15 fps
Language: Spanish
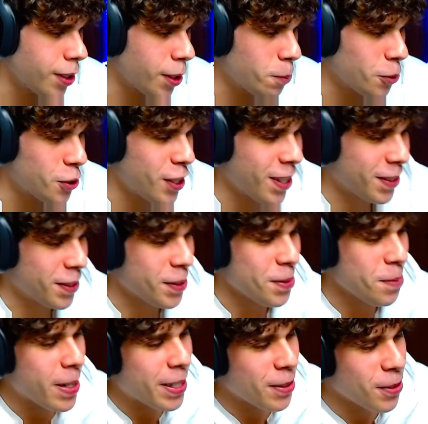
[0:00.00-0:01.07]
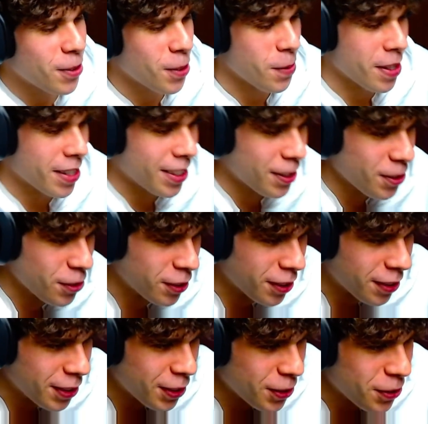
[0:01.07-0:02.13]
10 mochilas de romano, 900,
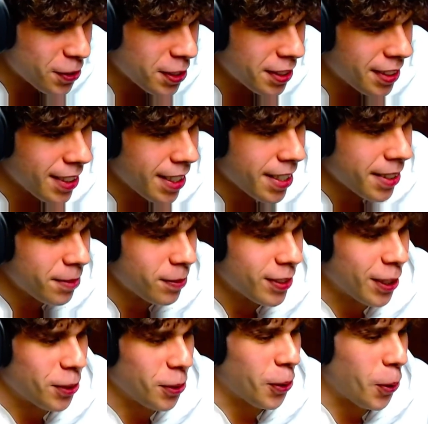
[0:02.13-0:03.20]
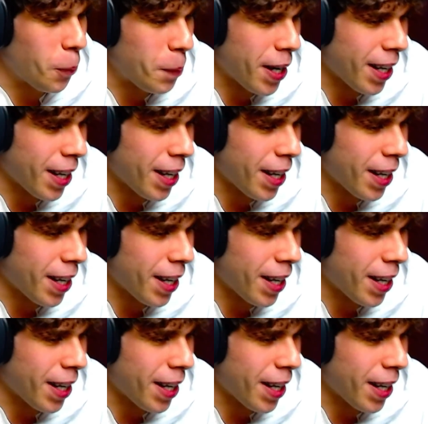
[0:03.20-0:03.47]
780, te tocó